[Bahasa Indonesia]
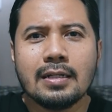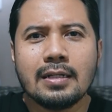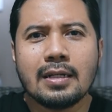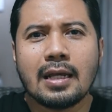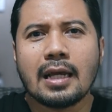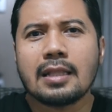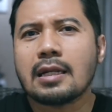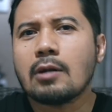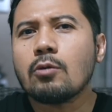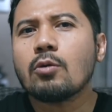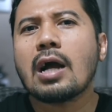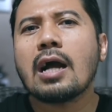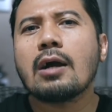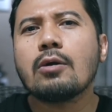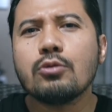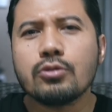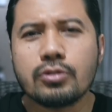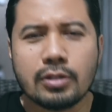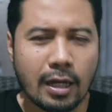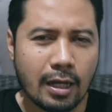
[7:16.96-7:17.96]
Nggak terlalu
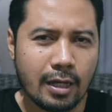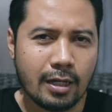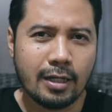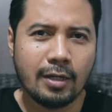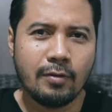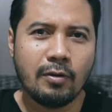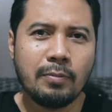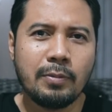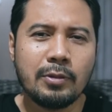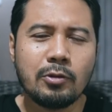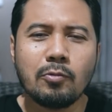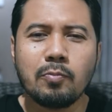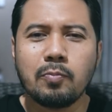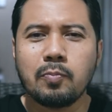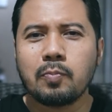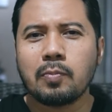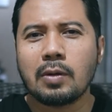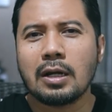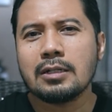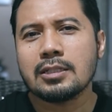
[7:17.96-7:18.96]
kaku cak. IWP itu
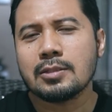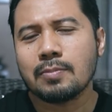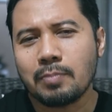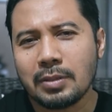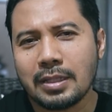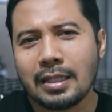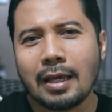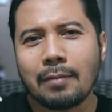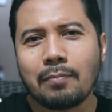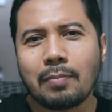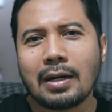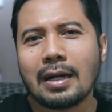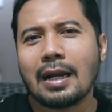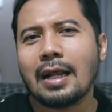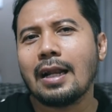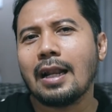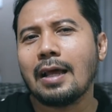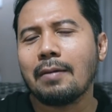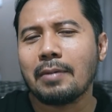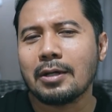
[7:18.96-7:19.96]
kan sempet ya
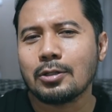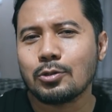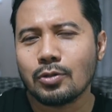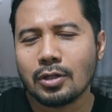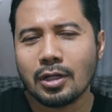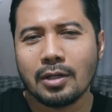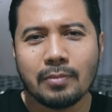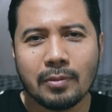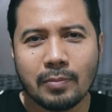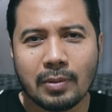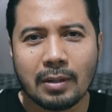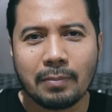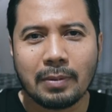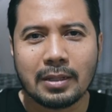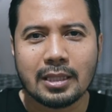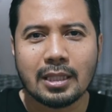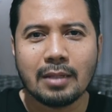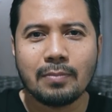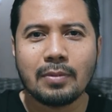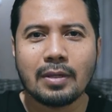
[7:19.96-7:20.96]
pernah lah masuk ke
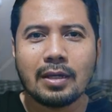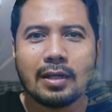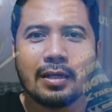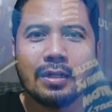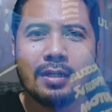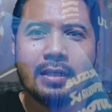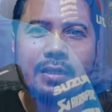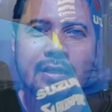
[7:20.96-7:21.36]
beberapa tim ya